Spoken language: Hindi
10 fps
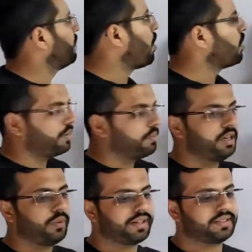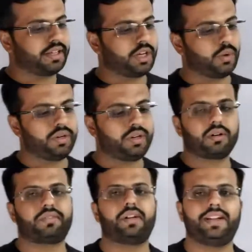अमाउंट पेबल टू एग्जीक्यूटर
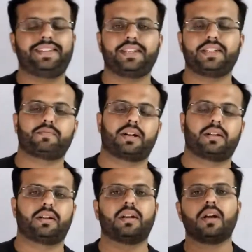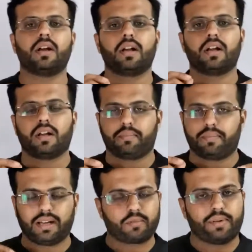ऑफ अ डीसी पार्टनर
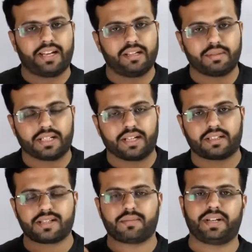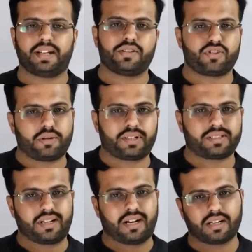मैंने आपको पहले ही बताया था जब मैंने चैप्टर
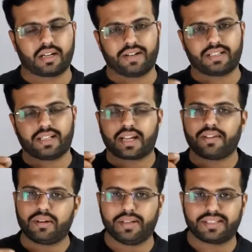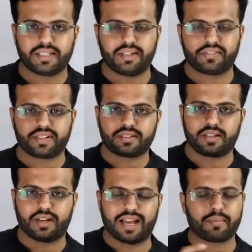स्टार्ट करवाया था केवल बेसिक डिफरेंस
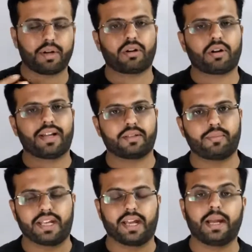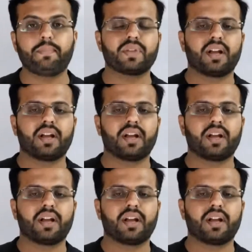रिटायरमेंट और डेथ में ये है